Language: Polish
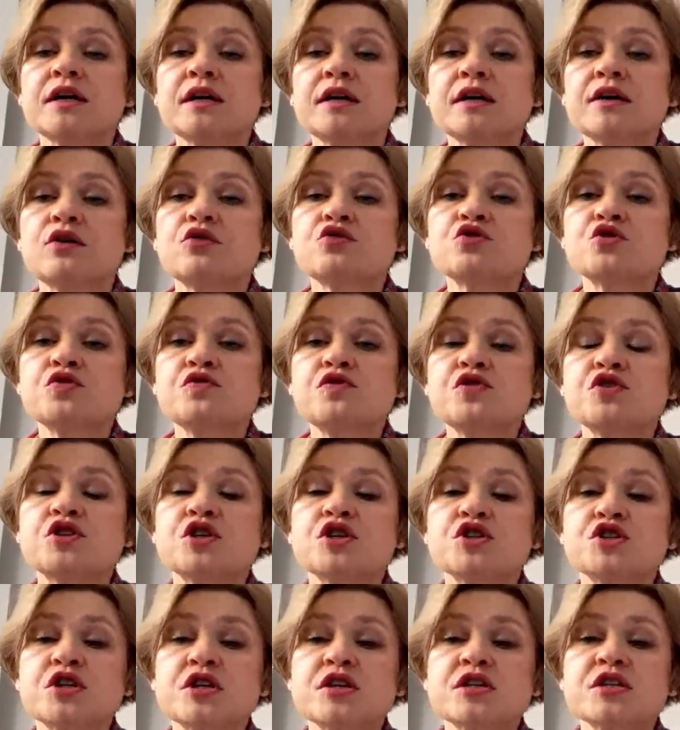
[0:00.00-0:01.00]
E,
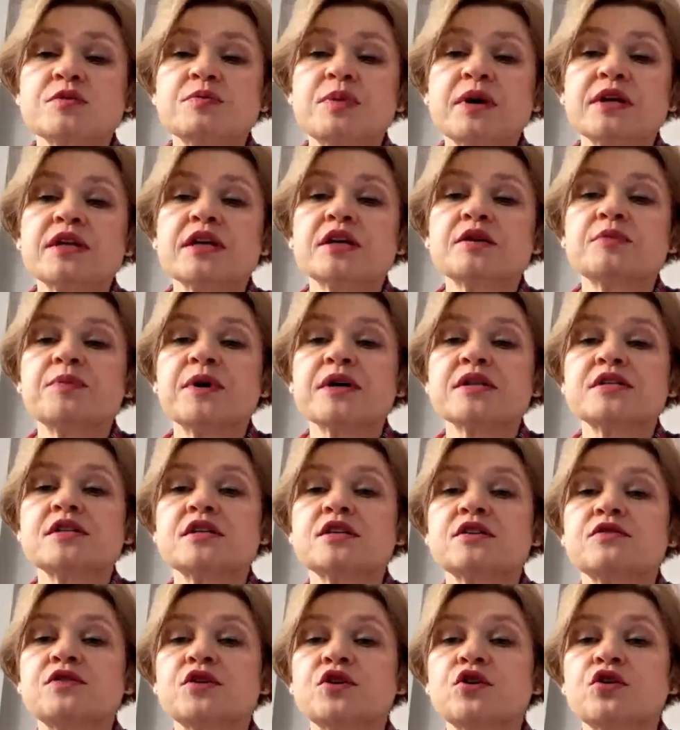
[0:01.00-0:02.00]
oczywiście część z badań
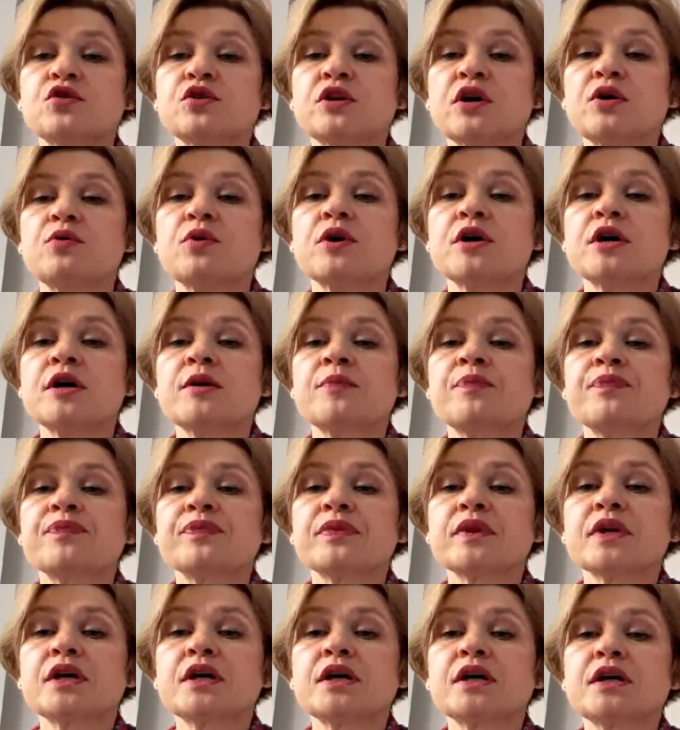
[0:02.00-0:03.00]
pacjent wykonał
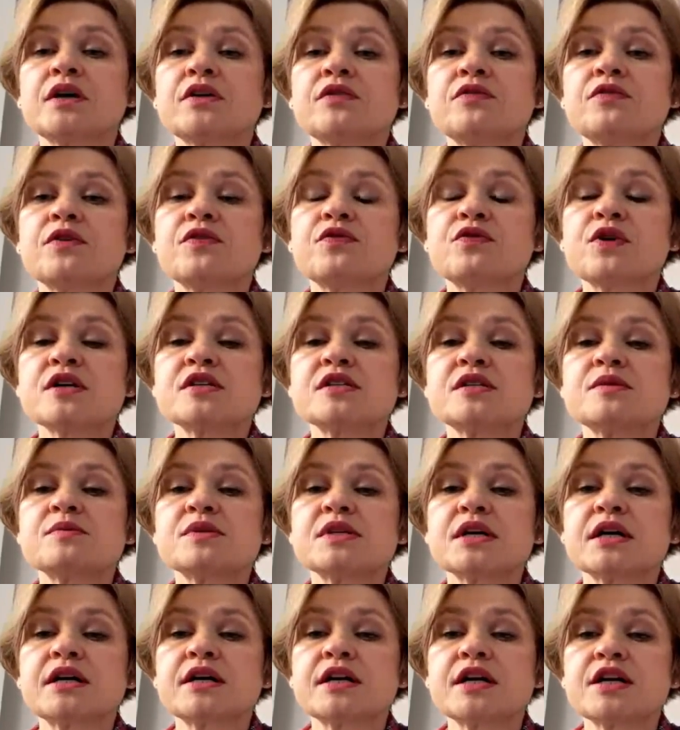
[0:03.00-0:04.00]
e, we własnym
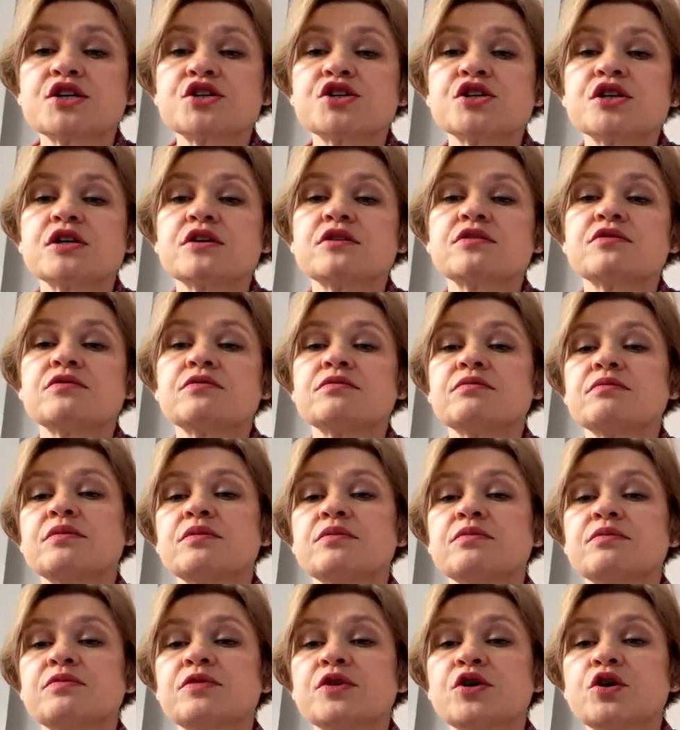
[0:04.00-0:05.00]
zakresie,
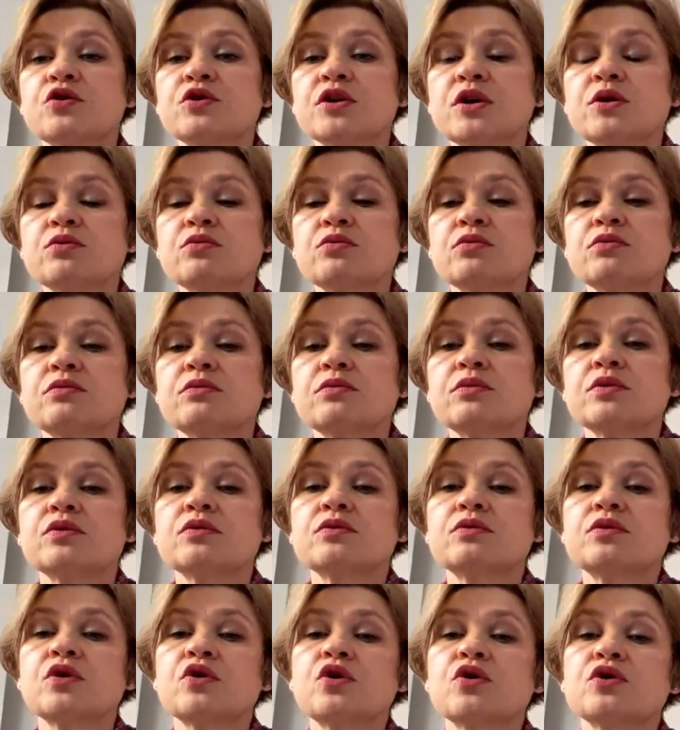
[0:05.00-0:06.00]
wykonał,
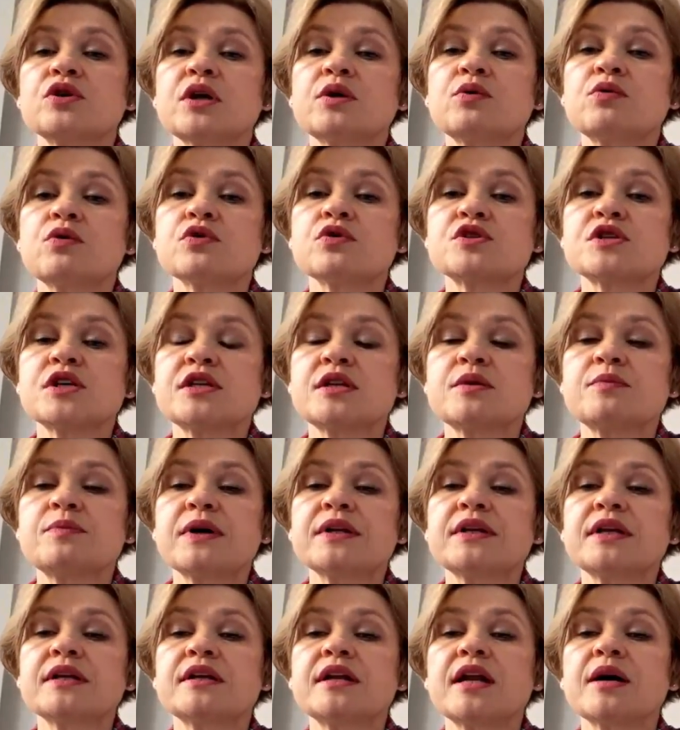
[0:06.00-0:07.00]
dokonał oceny
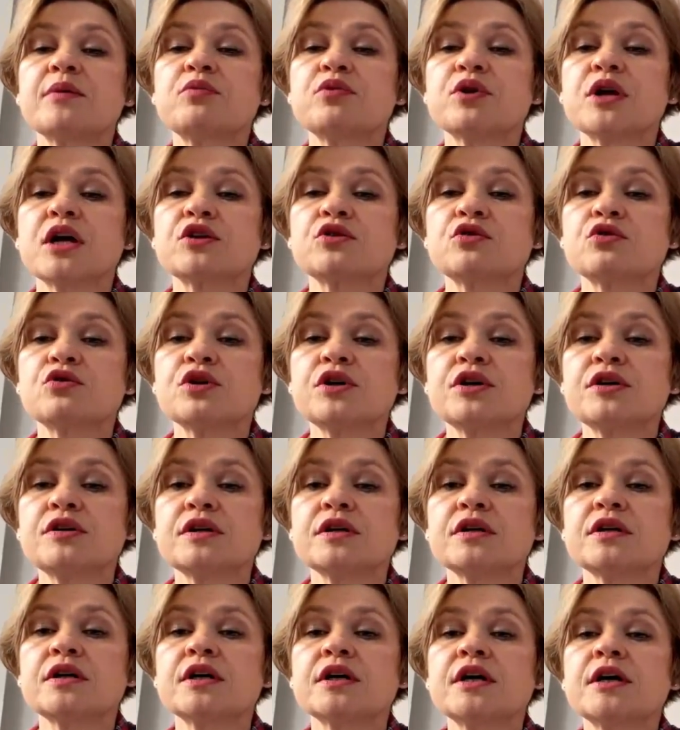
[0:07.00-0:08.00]
badań
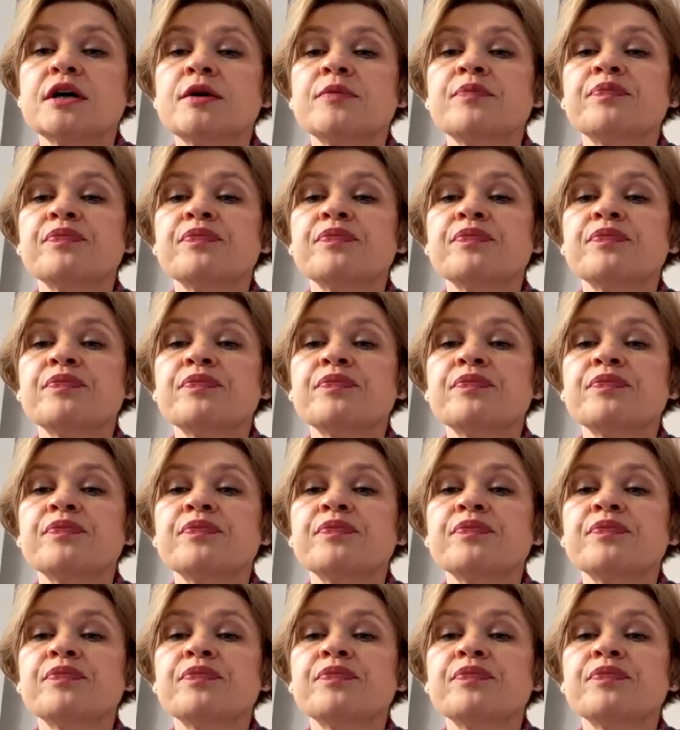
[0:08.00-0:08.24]
laboratoryjnych,